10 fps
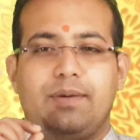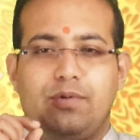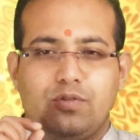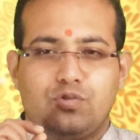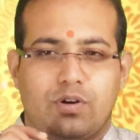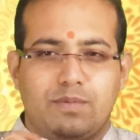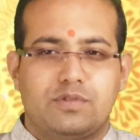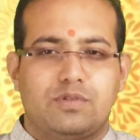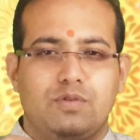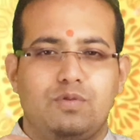এবং
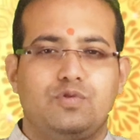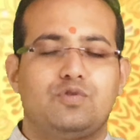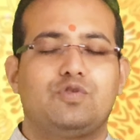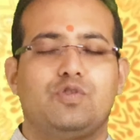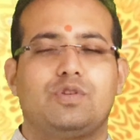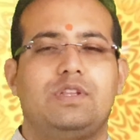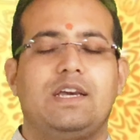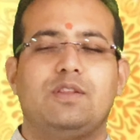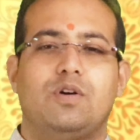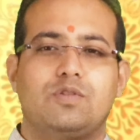সমস্ত দুষ্ট
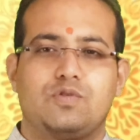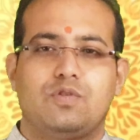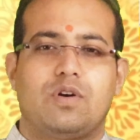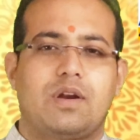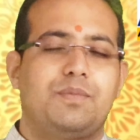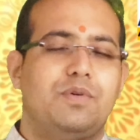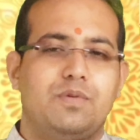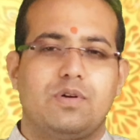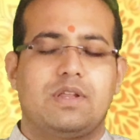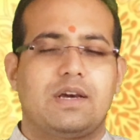শক্তিকে ধ্বংস করার
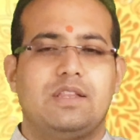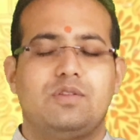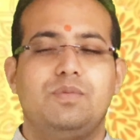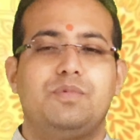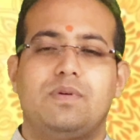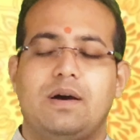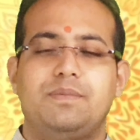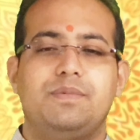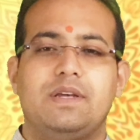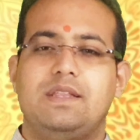প্রবণতা কিন্তু প্রভাব
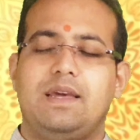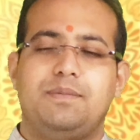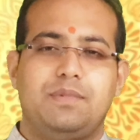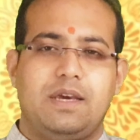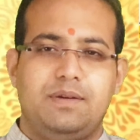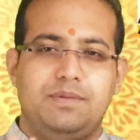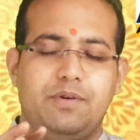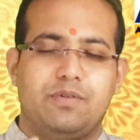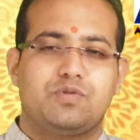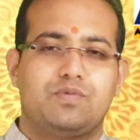এই
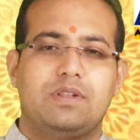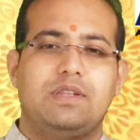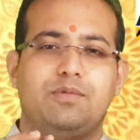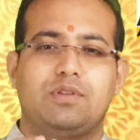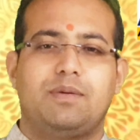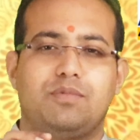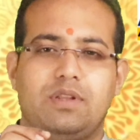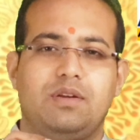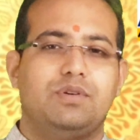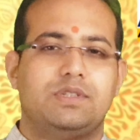বিবস্বান দেবতার
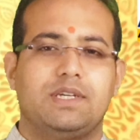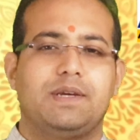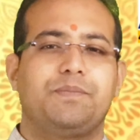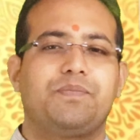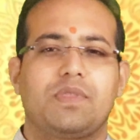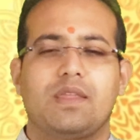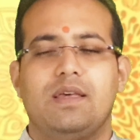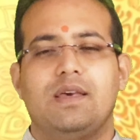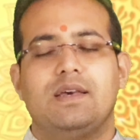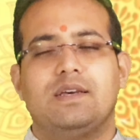মধ্যে রয়েছে
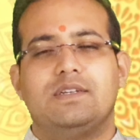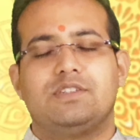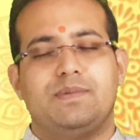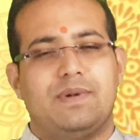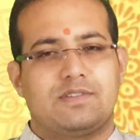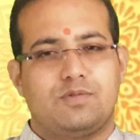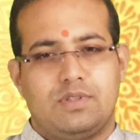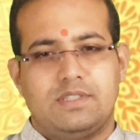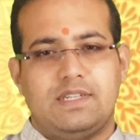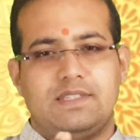সে
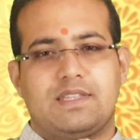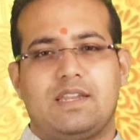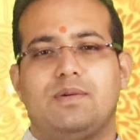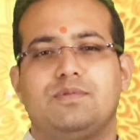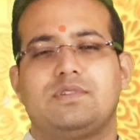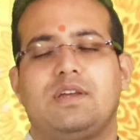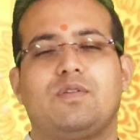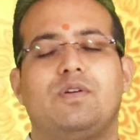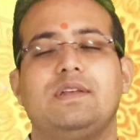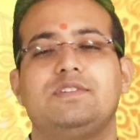বাস্তুতে যেই স্থানে অবস্থান
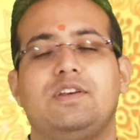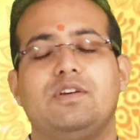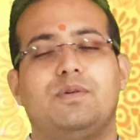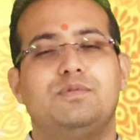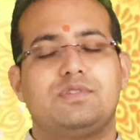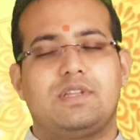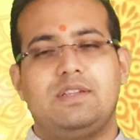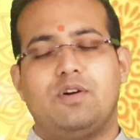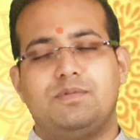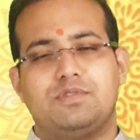করে সেই অবস্থান
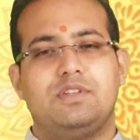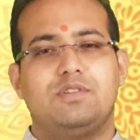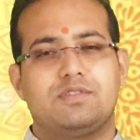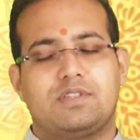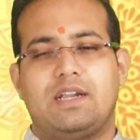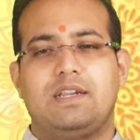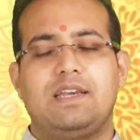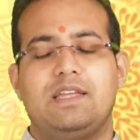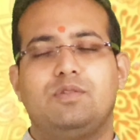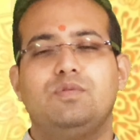অবস্থিত স্থানটি
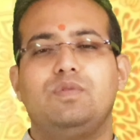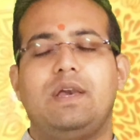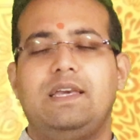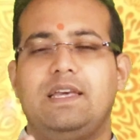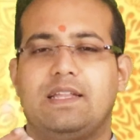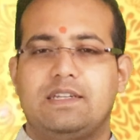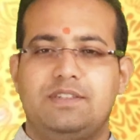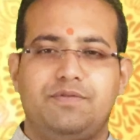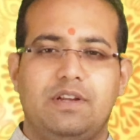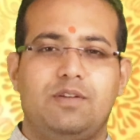কিন্তু এই
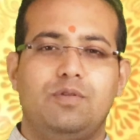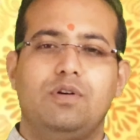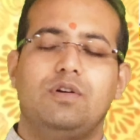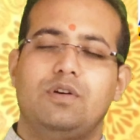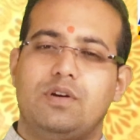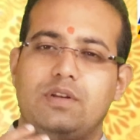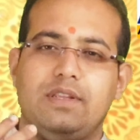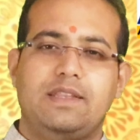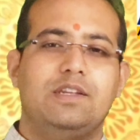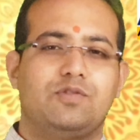এনার্জি ফিল্ডগুলো
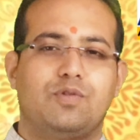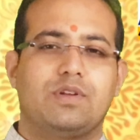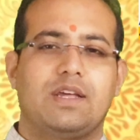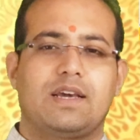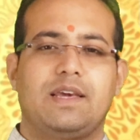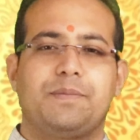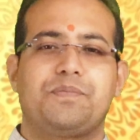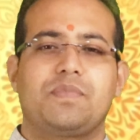নির্দেশ করে থাকে